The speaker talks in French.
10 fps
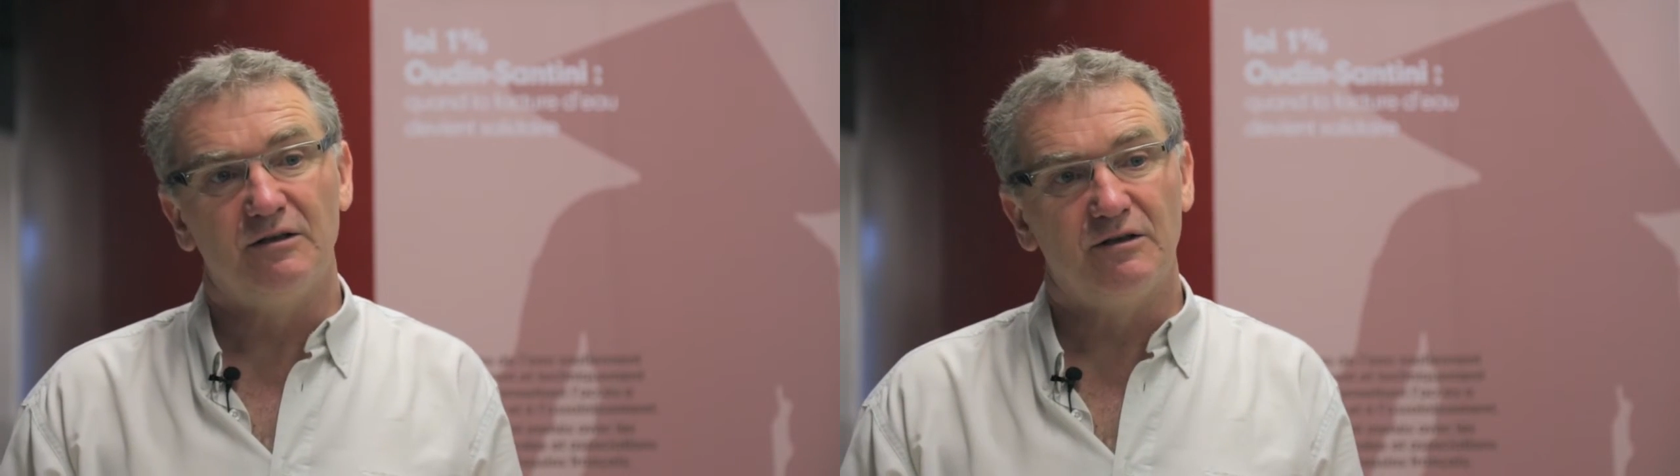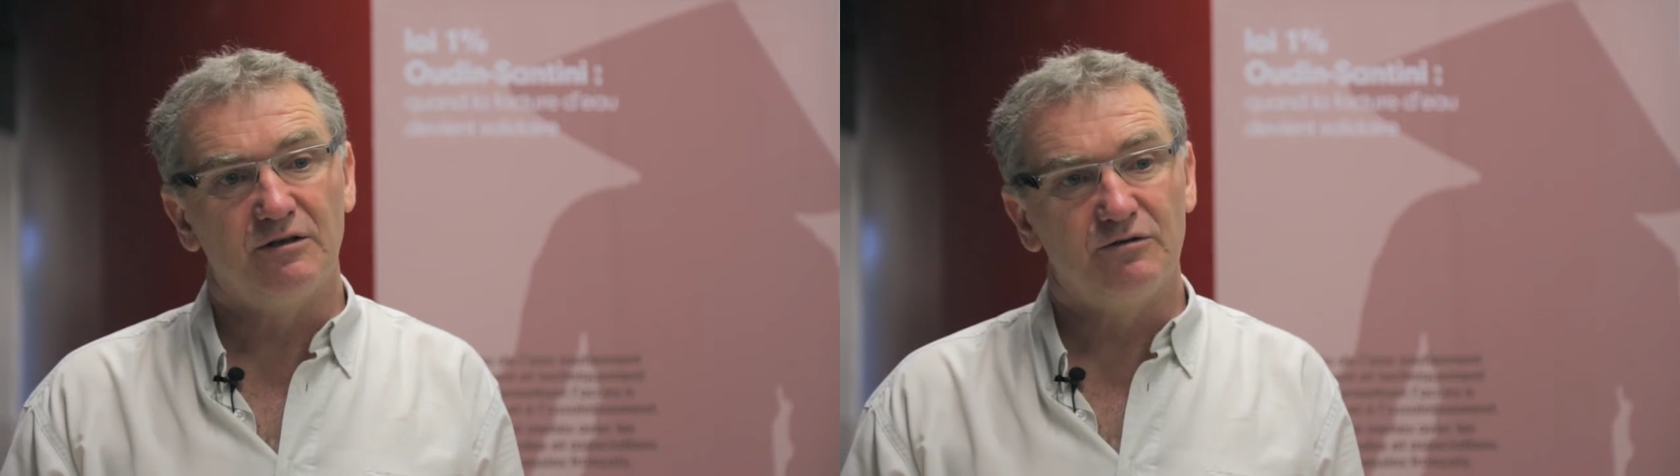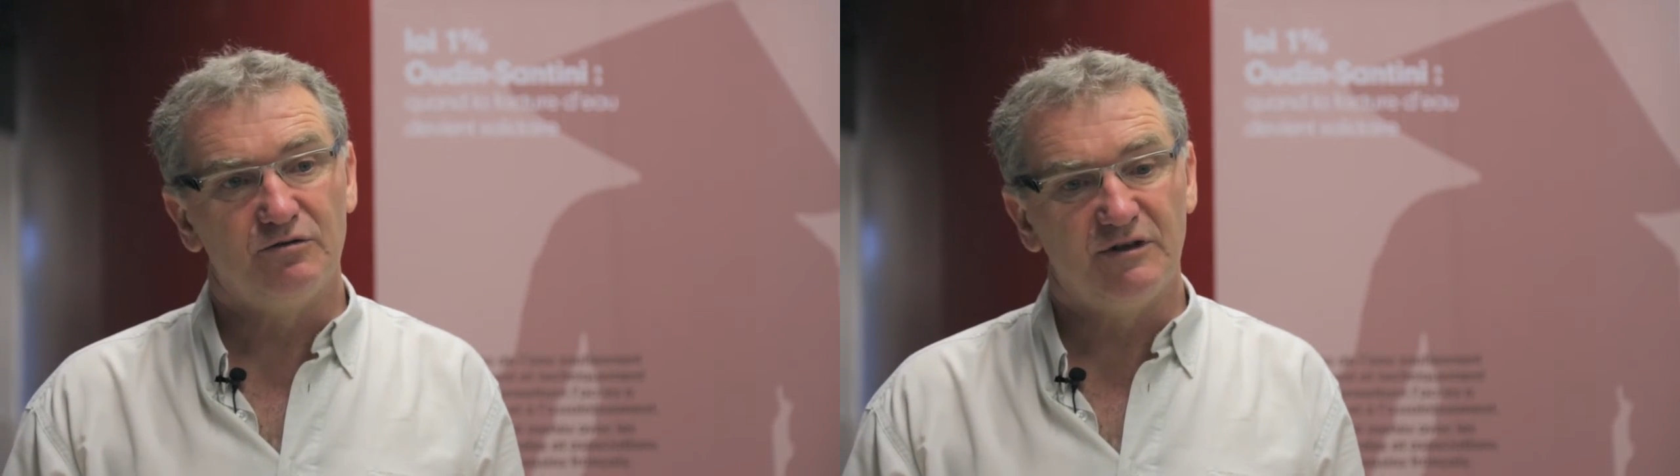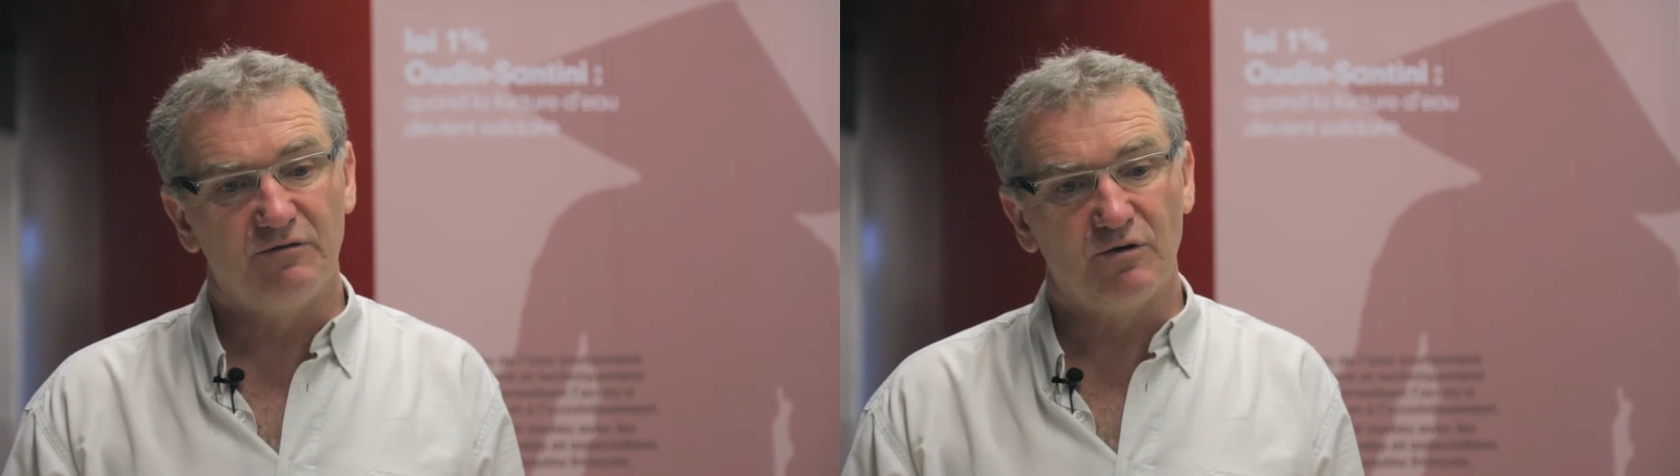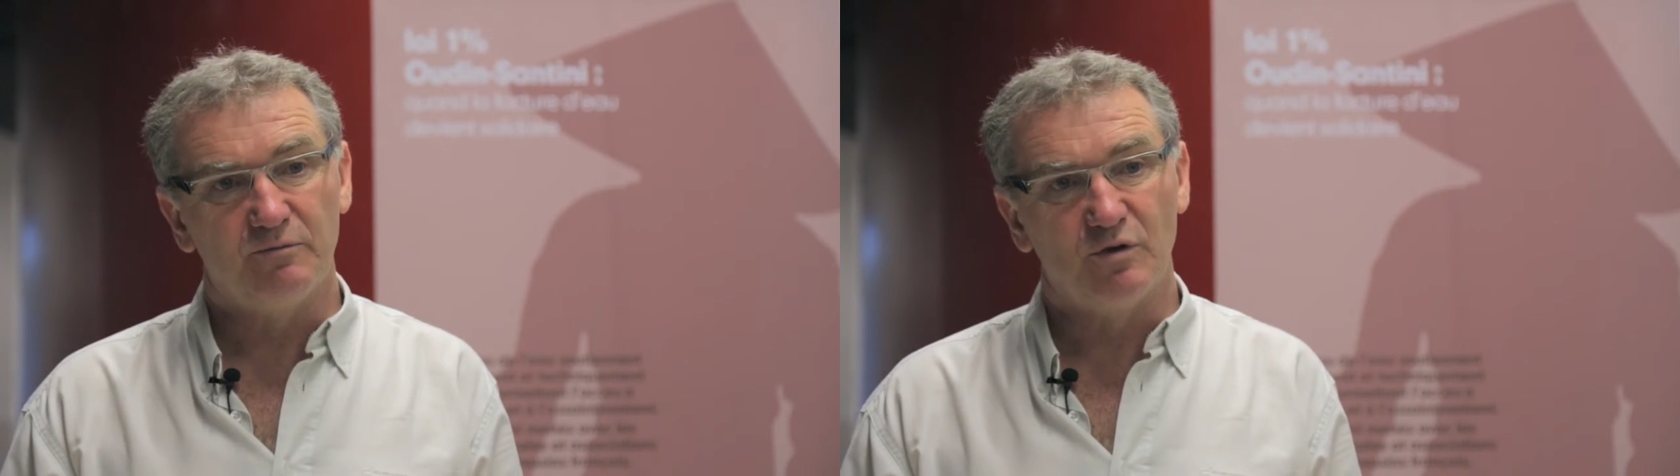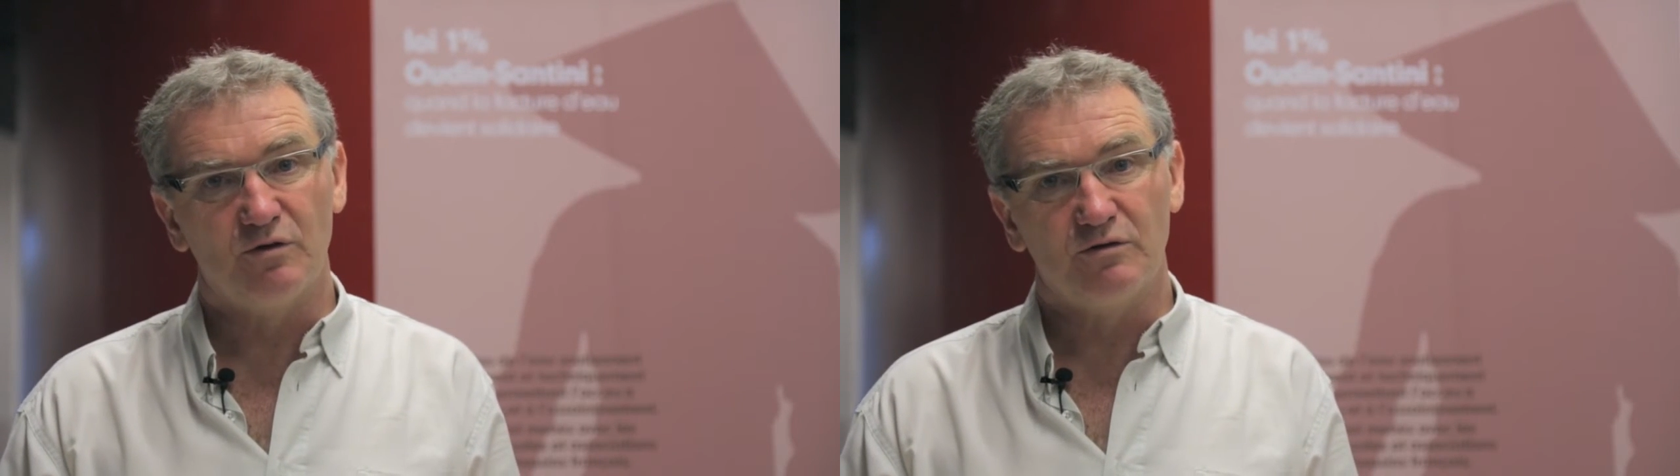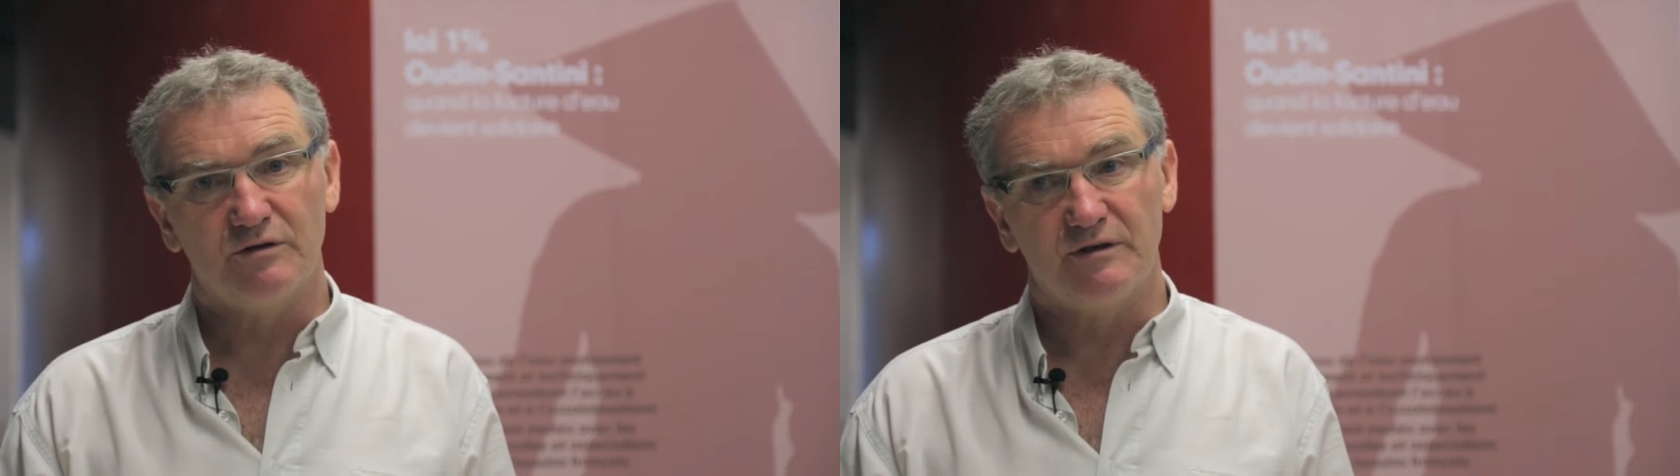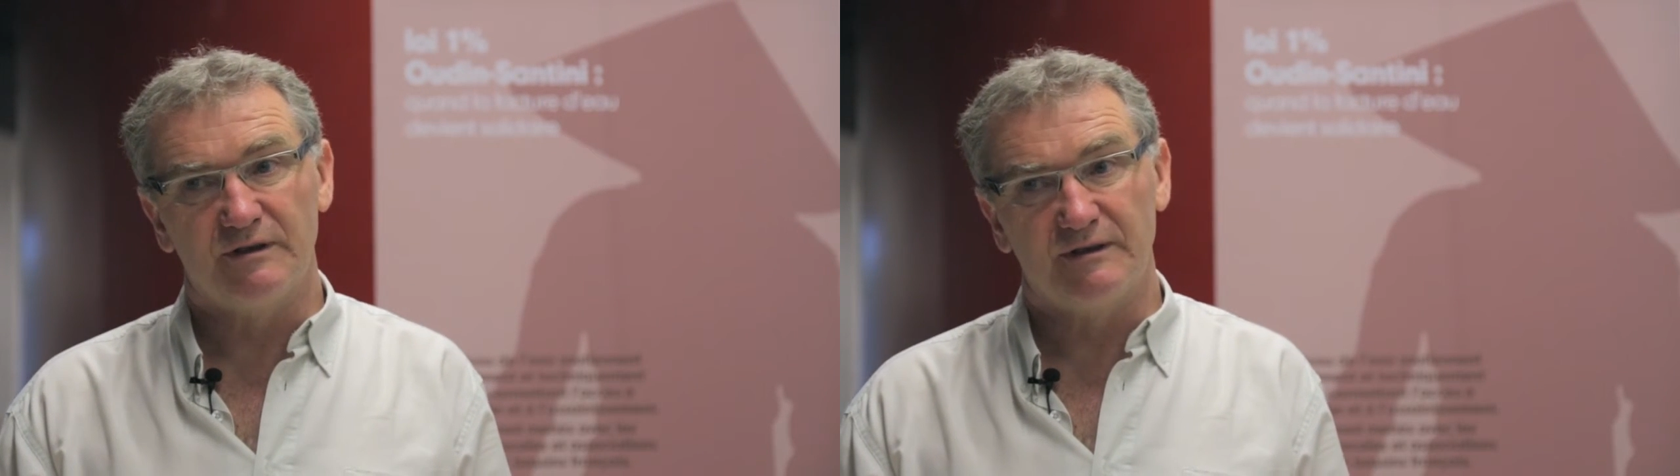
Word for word: du développement